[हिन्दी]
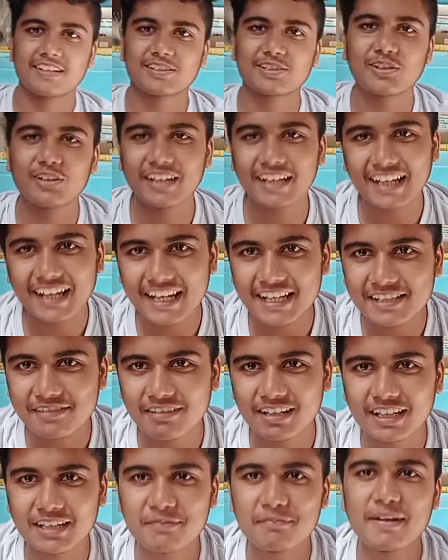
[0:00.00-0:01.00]
सो हे
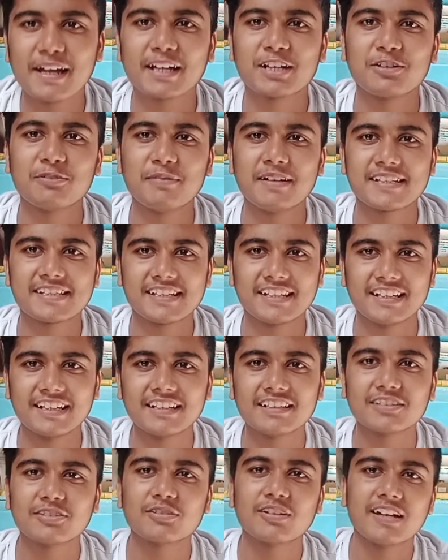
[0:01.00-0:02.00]
गाइज़ वेलकम बैक टू माय
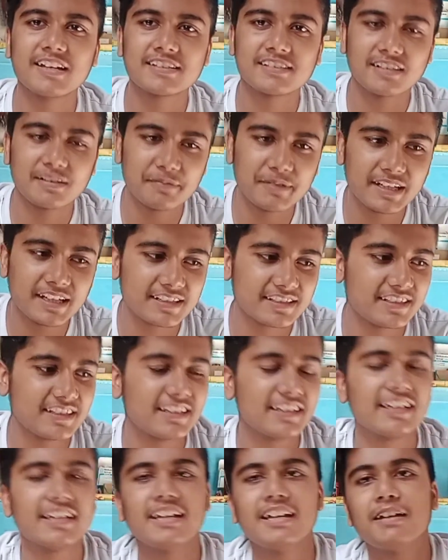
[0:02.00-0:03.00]
चैनल तो गाइज़ अभी का
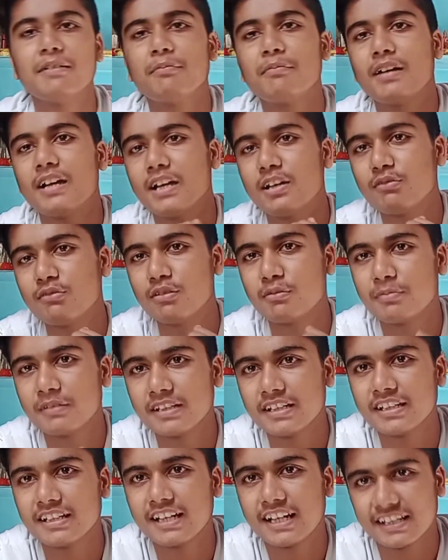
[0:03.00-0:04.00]
सीन ये है मैं आया हूँ
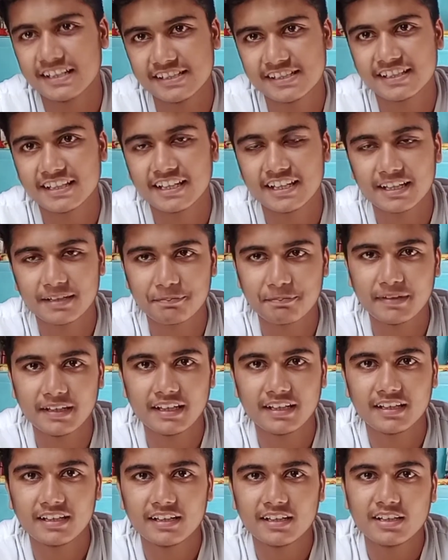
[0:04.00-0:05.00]
अपने नानी जी के घर
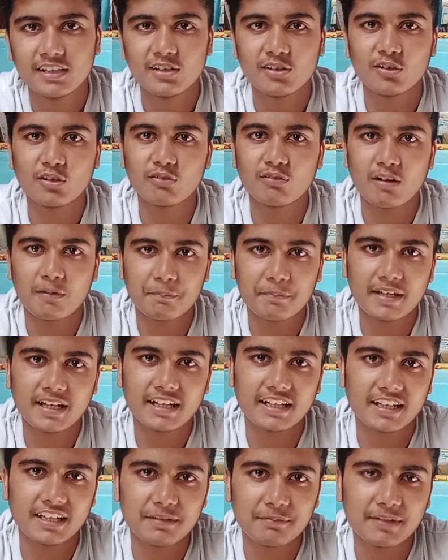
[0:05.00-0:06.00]
पे और वहाँ पे
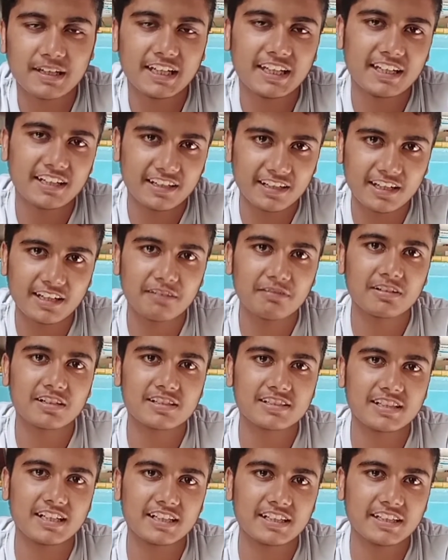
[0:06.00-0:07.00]
आके मैंने एक नया
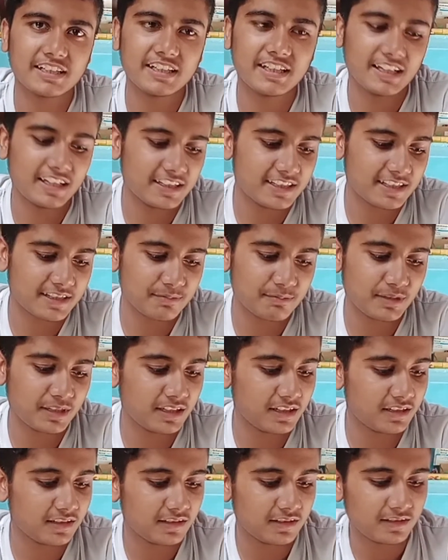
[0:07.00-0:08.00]
वर्क स्टार्ट किया है
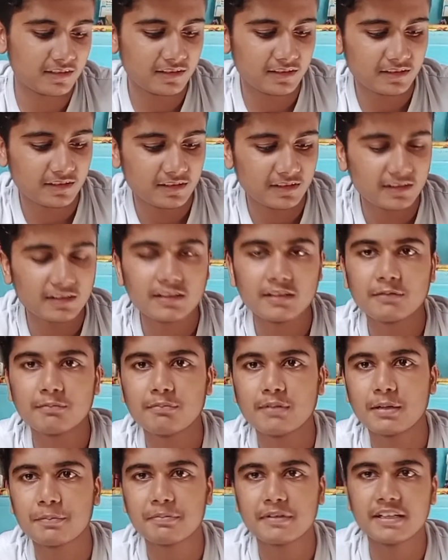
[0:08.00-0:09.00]
जिसमें
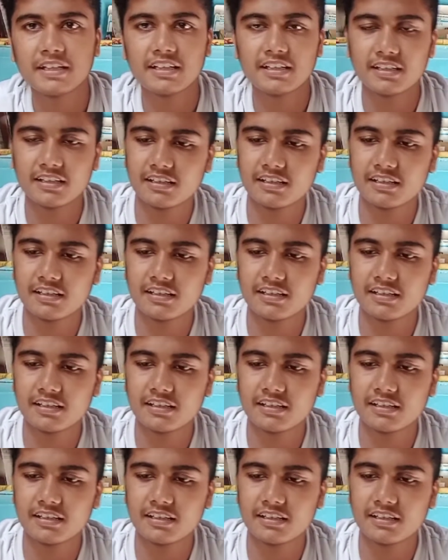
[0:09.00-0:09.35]
मैं अपनी